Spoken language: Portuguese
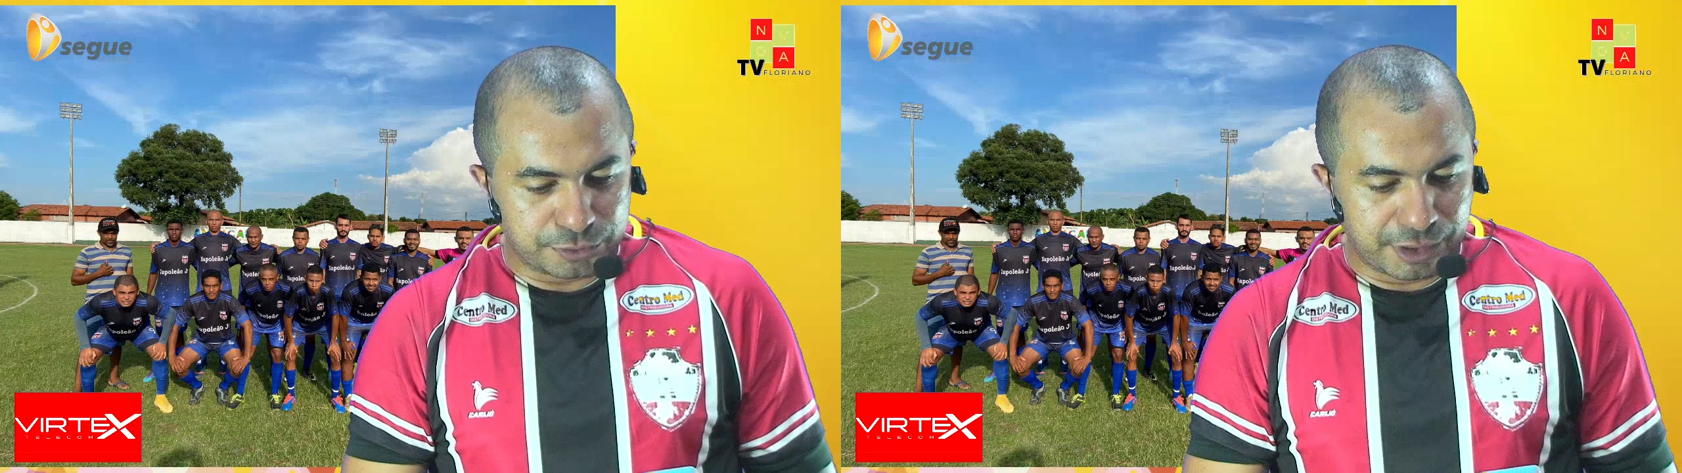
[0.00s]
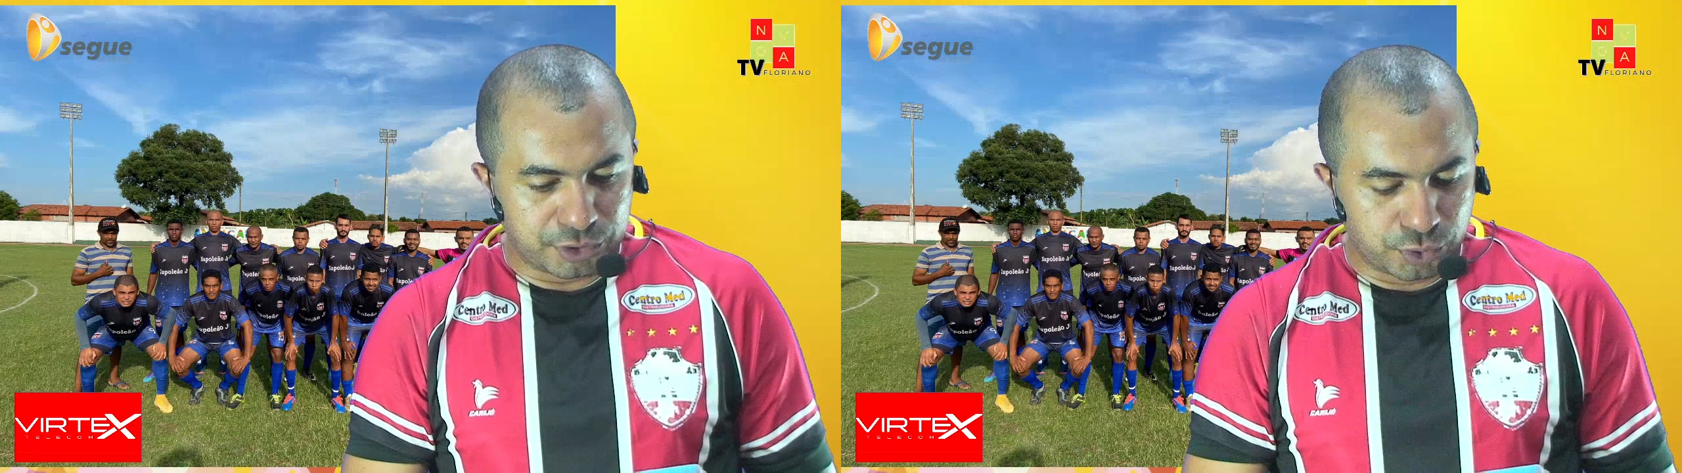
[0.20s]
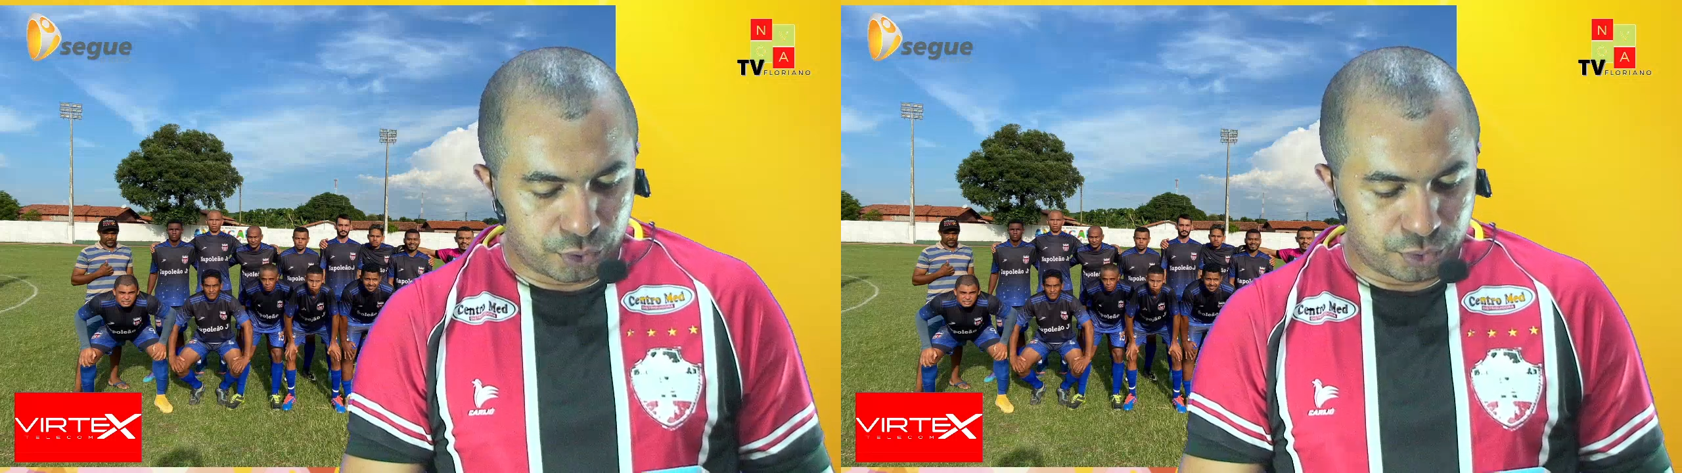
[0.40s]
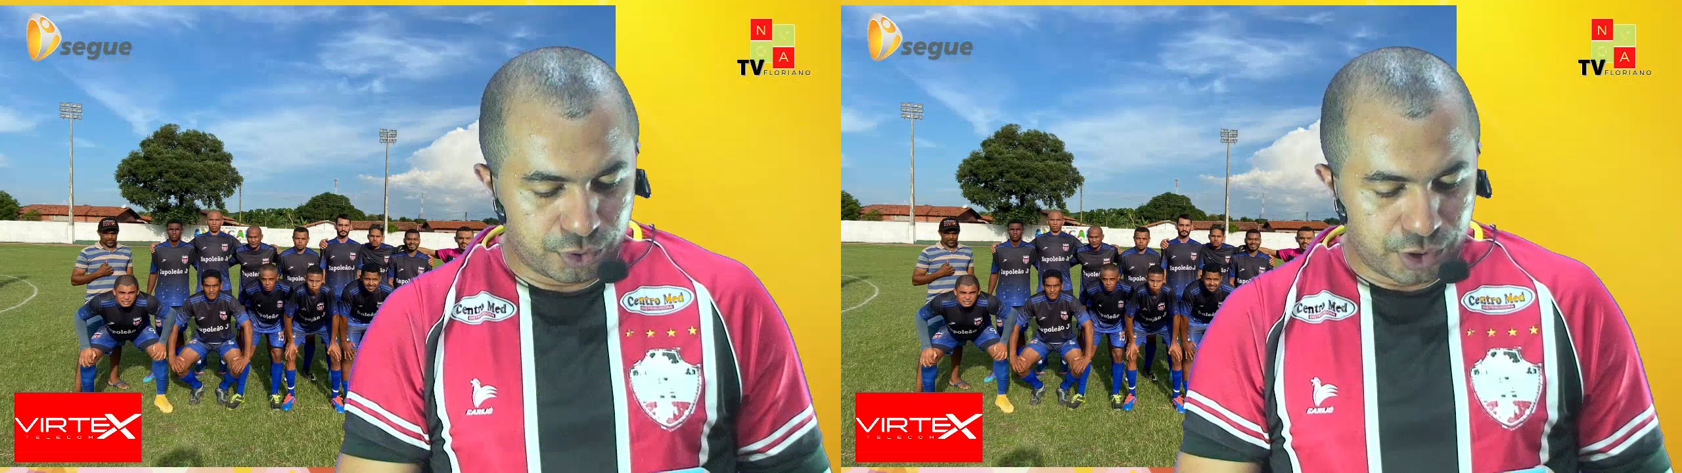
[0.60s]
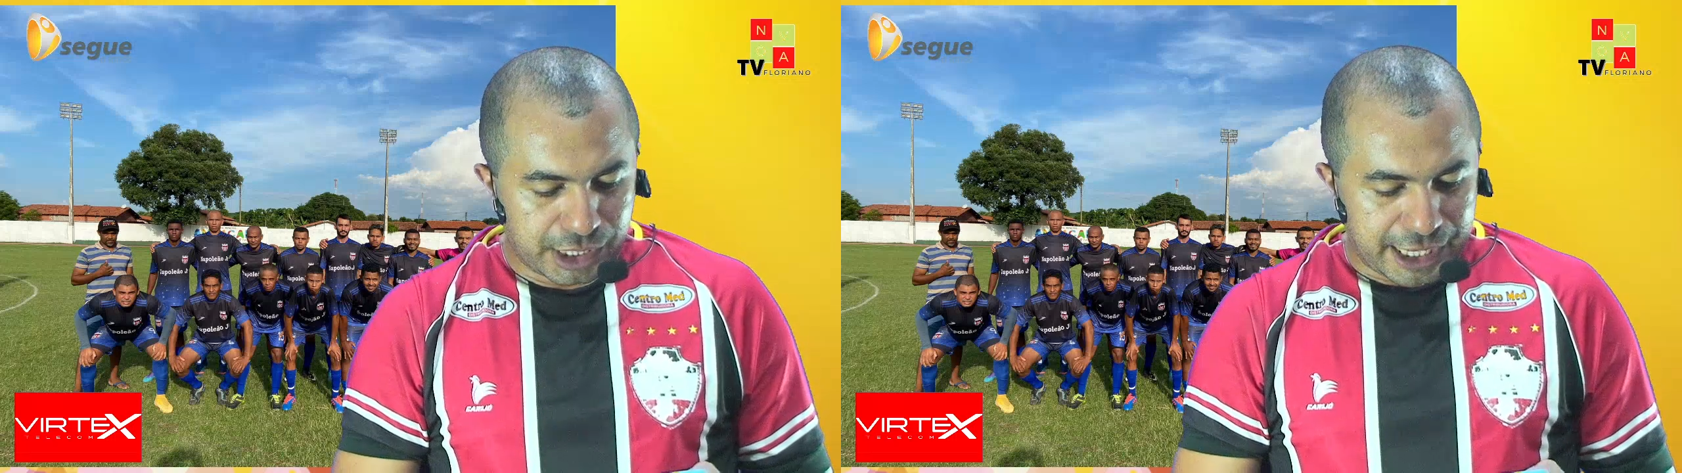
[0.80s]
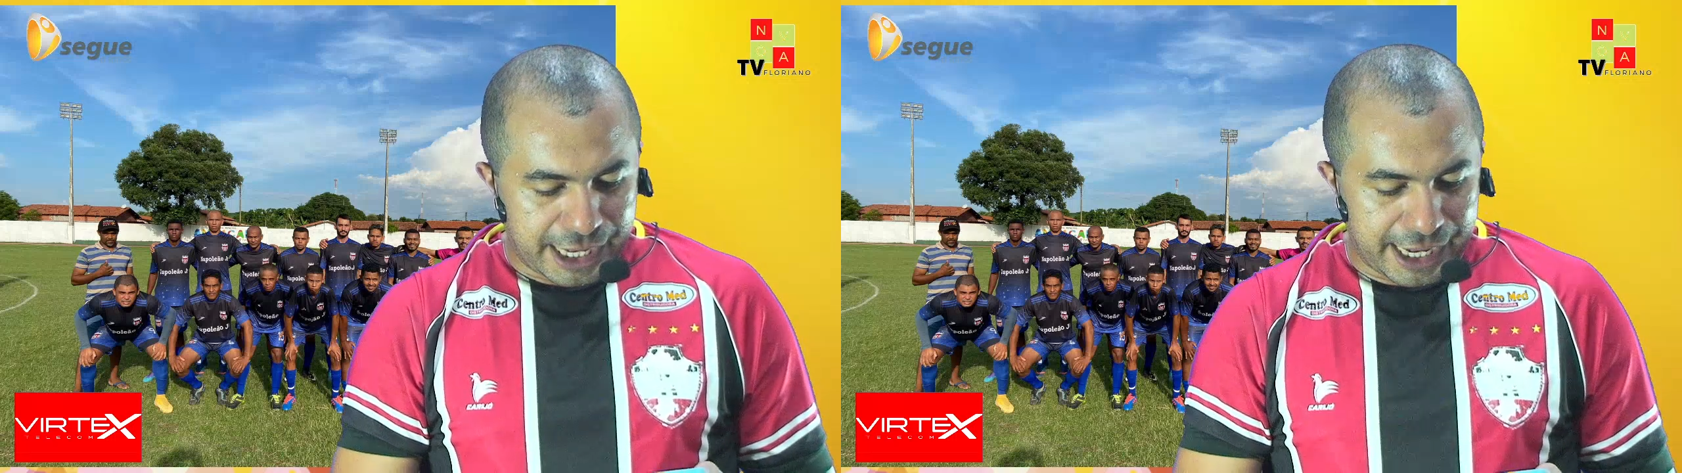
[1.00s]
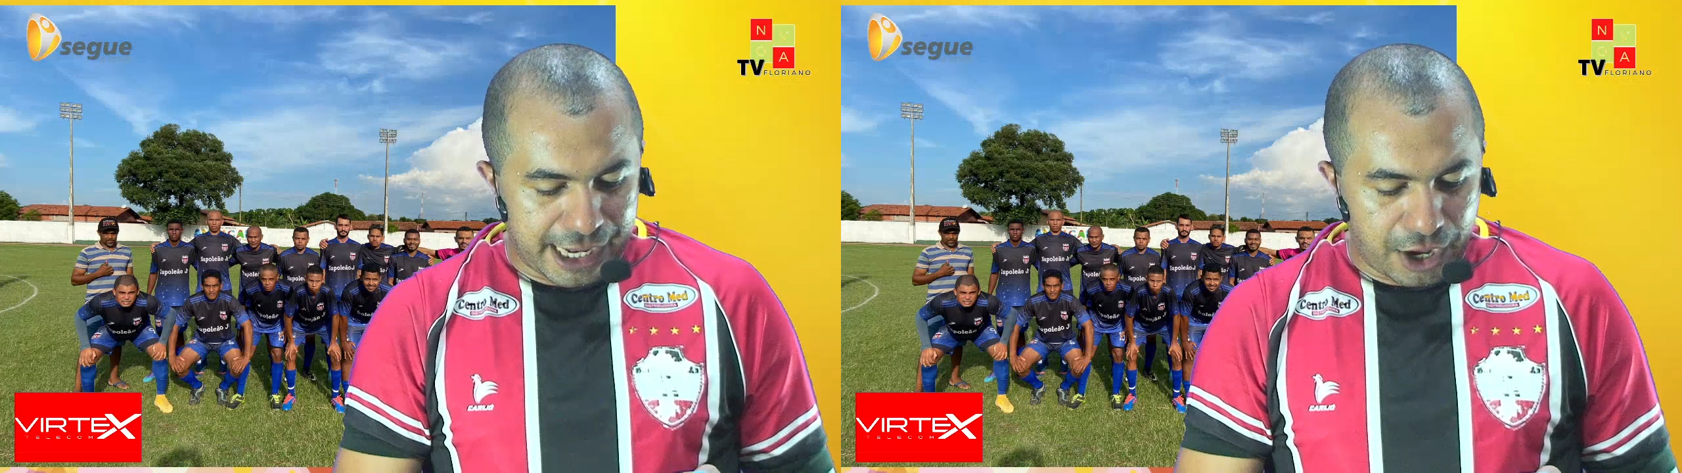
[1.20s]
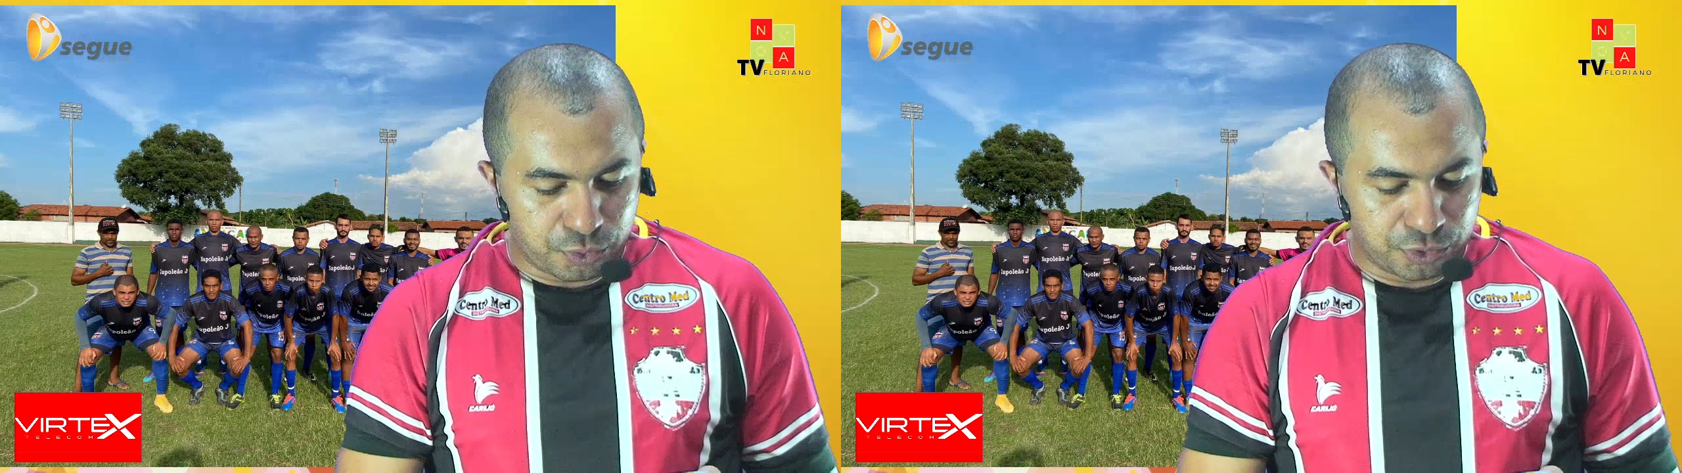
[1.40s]
mandou é,
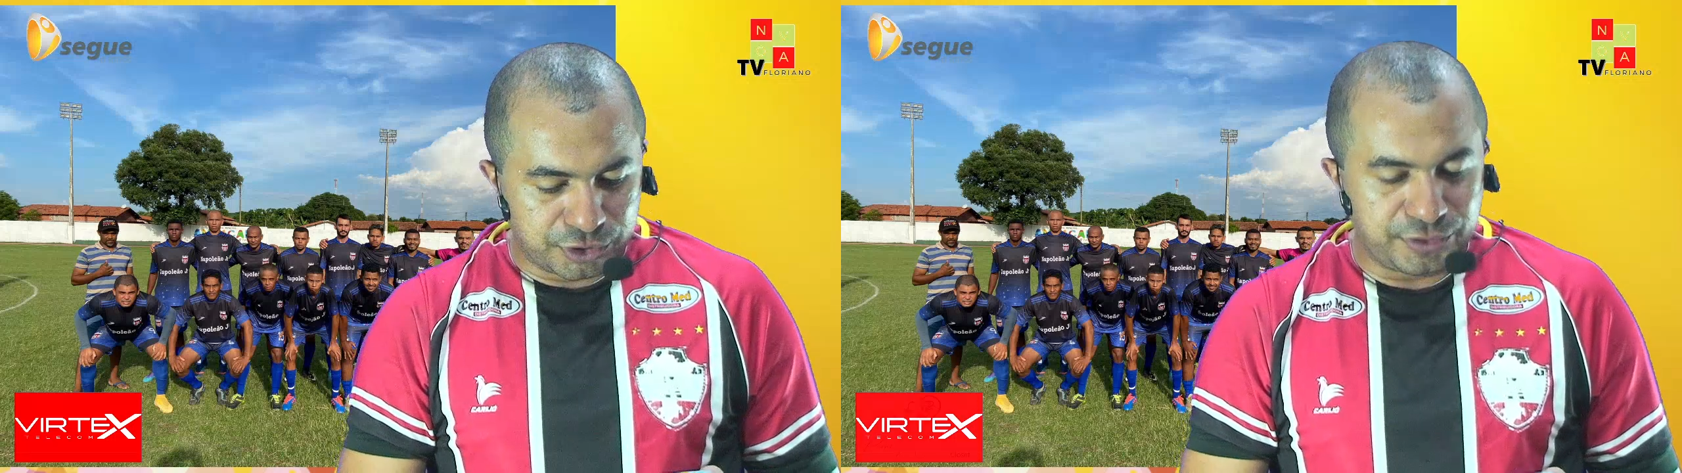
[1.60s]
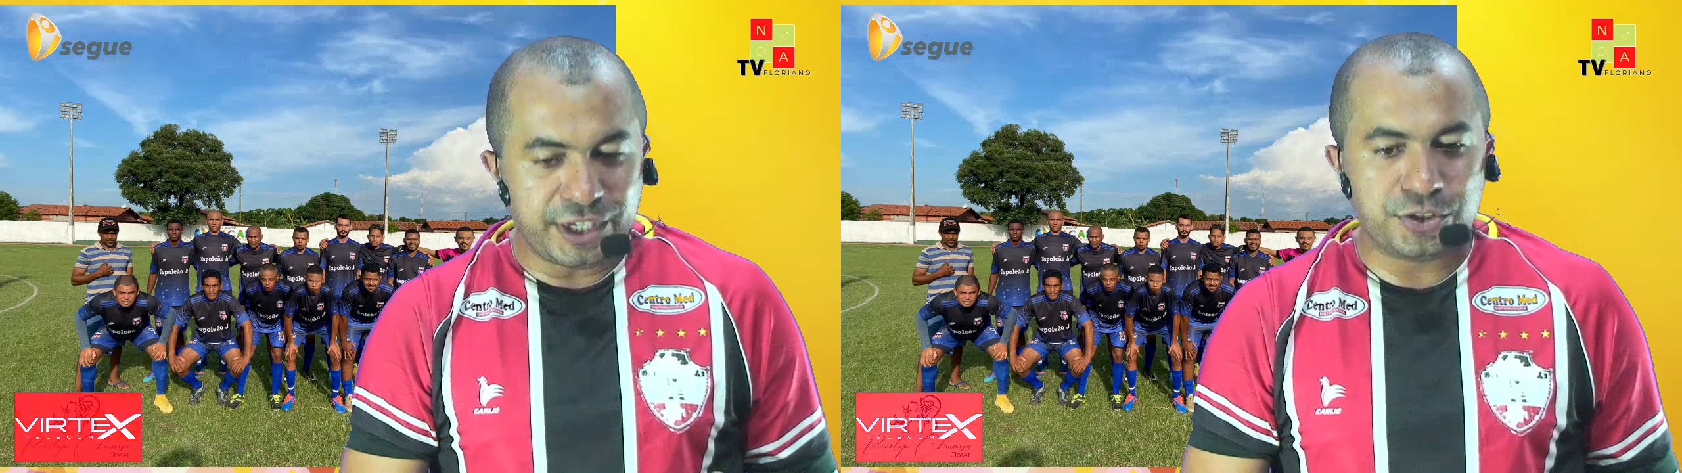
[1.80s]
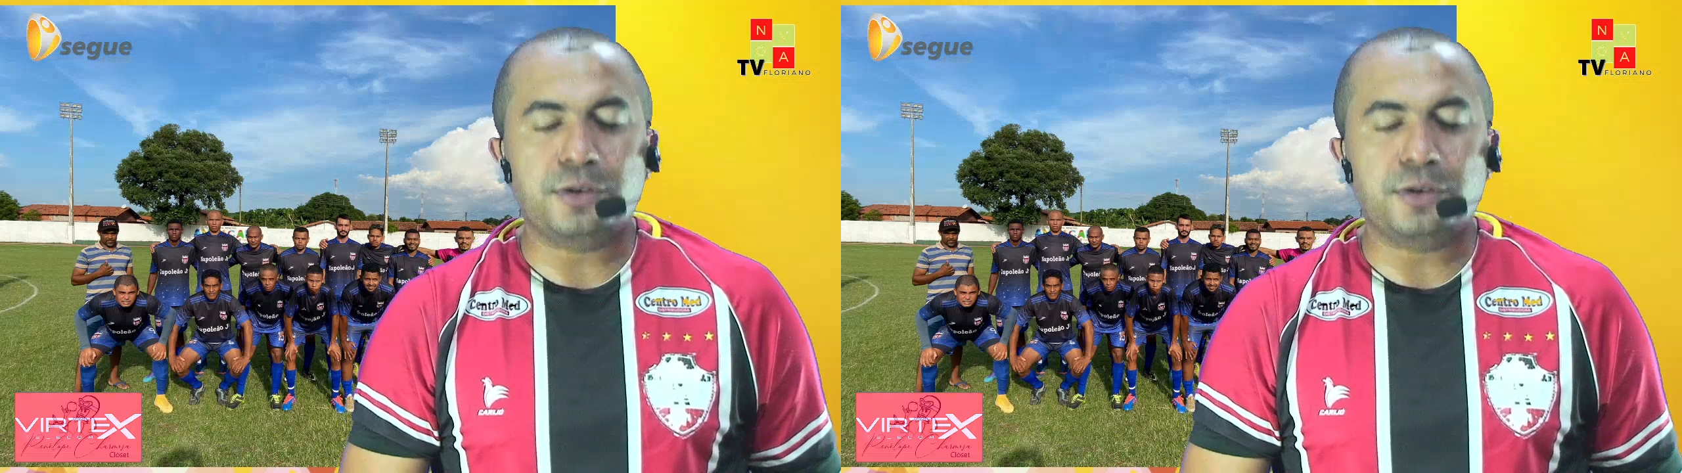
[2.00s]
alguns vídeos.